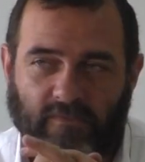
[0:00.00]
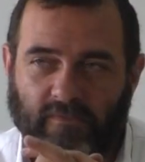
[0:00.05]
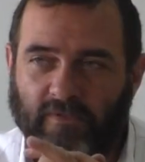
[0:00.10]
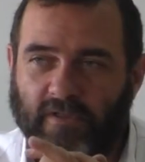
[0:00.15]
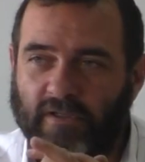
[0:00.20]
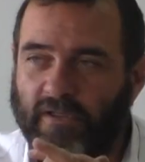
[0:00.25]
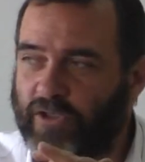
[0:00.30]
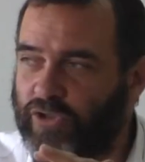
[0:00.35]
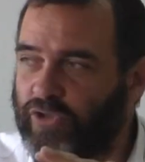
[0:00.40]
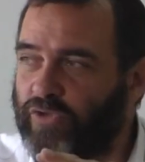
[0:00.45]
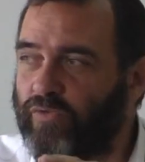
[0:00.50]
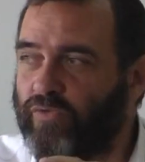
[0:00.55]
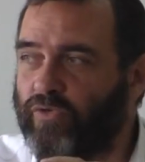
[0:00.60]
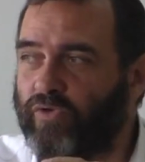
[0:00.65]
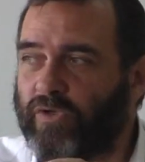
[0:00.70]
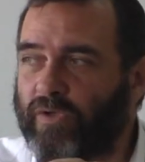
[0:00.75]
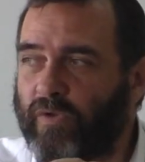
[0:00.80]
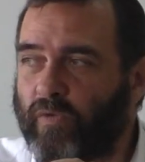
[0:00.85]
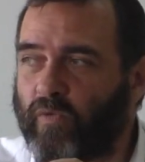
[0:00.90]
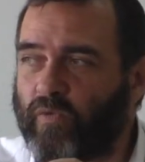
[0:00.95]
Y de hecho
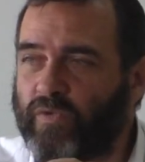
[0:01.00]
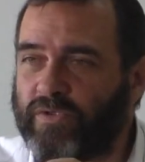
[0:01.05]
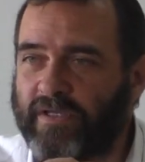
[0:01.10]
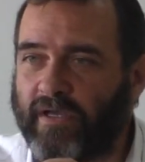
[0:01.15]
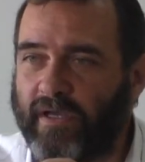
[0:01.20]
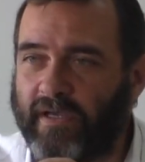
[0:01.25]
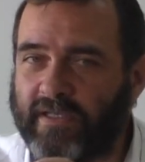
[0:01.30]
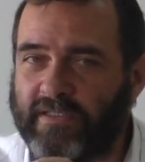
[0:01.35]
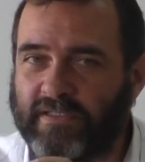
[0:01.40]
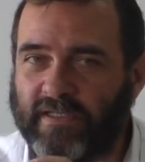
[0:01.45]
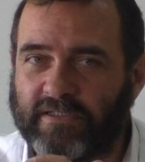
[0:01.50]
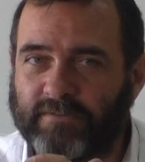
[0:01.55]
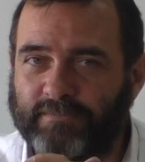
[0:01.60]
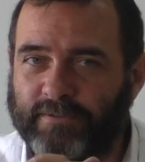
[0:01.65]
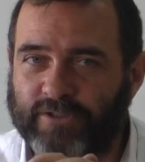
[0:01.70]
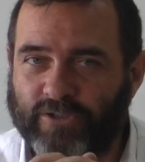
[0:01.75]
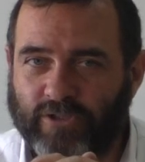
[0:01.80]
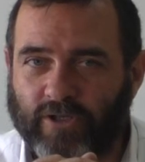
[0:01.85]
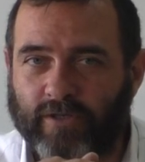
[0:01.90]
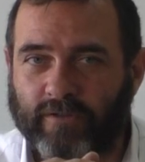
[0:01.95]
uno usa esa
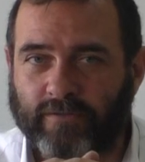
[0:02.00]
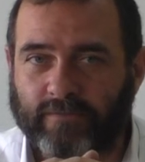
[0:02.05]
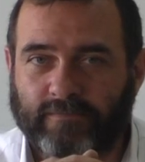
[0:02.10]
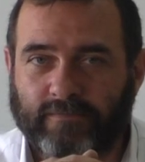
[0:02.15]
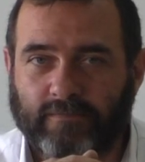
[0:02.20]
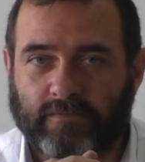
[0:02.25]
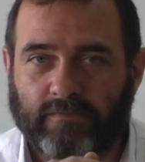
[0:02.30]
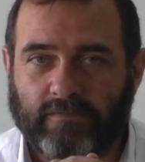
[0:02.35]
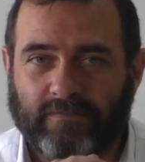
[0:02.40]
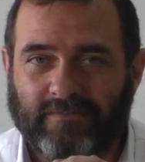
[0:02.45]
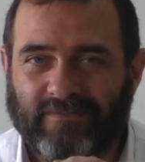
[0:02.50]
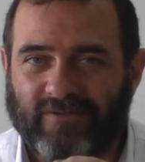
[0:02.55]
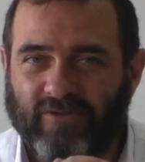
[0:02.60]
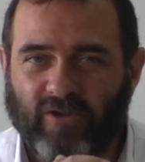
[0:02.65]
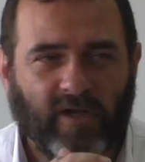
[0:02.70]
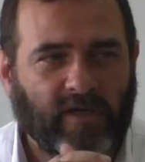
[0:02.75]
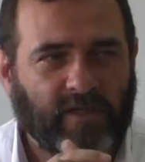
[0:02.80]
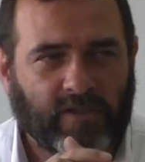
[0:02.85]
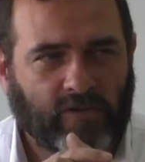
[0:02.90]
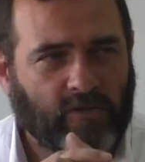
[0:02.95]
expresión. No
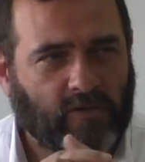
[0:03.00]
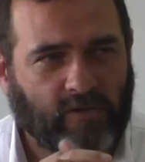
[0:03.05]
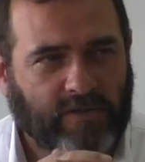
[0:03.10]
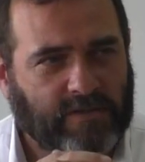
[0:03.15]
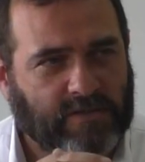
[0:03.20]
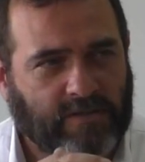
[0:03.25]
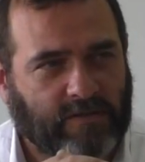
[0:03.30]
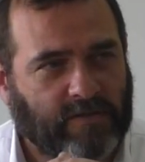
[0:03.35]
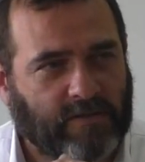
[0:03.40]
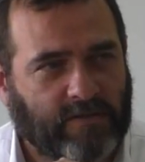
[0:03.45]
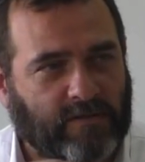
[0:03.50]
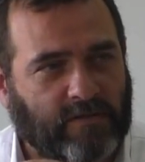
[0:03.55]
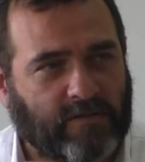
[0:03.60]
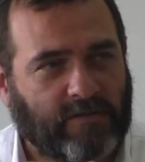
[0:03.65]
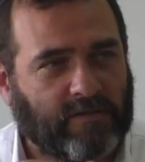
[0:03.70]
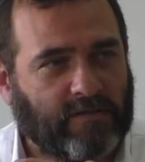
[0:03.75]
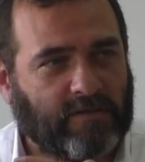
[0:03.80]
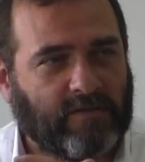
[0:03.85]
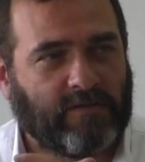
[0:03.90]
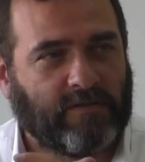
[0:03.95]
es lindo lo que hiciste.
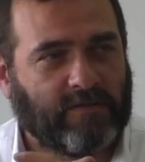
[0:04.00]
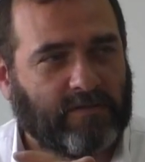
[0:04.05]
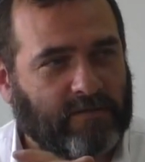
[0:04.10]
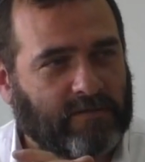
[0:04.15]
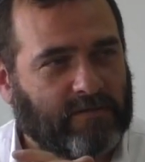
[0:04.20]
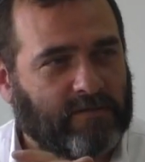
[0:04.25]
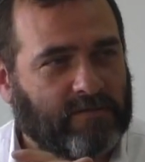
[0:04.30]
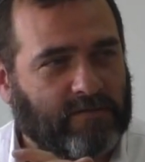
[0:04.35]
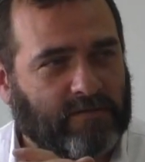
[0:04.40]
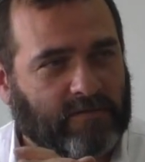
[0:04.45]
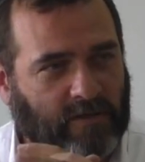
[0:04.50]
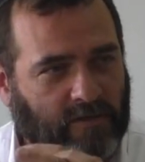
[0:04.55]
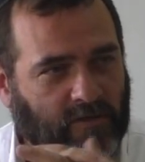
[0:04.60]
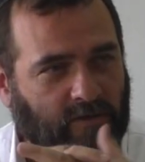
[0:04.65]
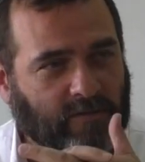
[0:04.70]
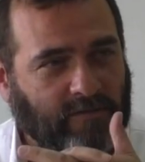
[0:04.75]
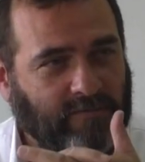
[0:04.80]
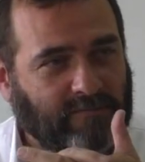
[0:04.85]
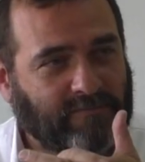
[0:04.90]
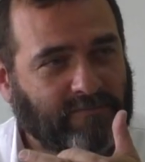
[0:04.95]
¿Mejor?